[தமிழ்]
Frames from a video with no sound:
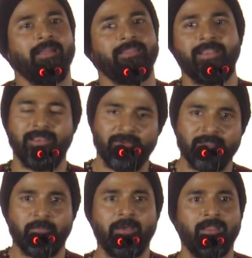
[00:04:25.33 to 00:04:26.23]
தேட்டரில்
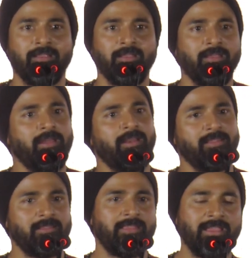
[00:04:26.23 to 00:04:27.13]
வந்து பாருங்கள் அண்ட்
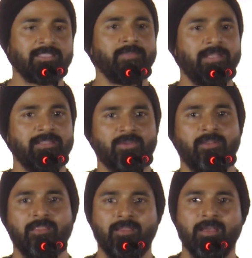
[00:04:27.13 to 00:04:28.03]
இது தேங்க்ஸ் மீட்டுன்னு
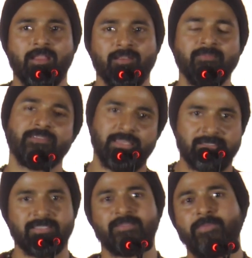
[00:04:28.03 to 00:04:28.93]
சொல்கிறதுக்கு காரணம்
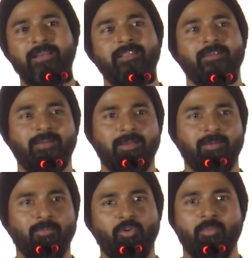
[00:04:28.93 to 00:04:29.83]
சக்ஸஸ் மீட்
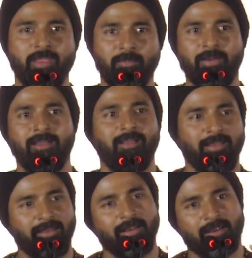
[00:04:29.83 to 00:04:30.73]
முழுமையாக
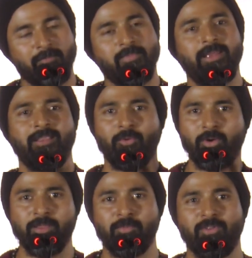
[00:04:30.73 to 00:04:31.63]
படங்கள் இருக்க கம்ப்ளீட்டாக
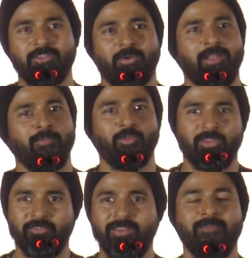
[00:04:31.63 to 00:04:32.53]
ஓடி முடிஞ்ச உடனே
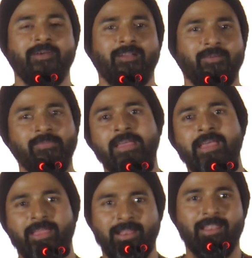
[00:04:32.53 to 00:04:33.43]
மொத்த ஃபீட்பேக்கும்
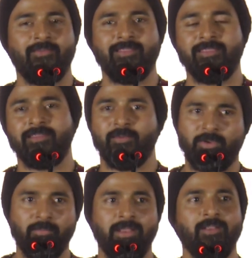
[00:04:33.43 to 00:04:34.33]
எல்லாம்
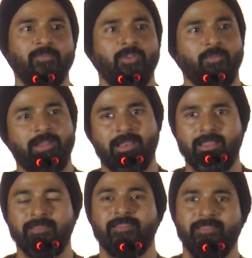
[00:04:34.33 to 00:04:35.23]
வந்ததுக்கப்புறம் மீண்டும் ஒரு முறை
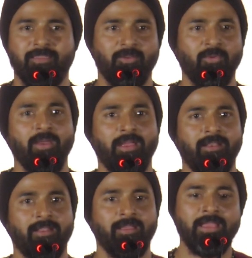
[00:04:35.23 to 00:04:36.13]
எல்லாரையும் சந்திக்கணும்
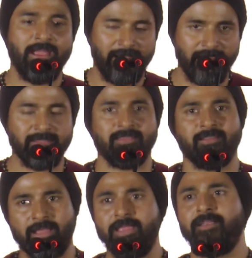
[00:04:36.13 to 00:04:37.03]
அண்ட்
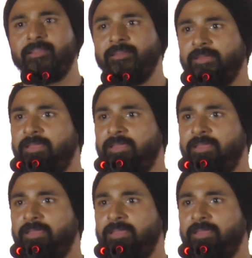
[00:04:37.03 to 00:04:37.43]
நேற்று நைட்டு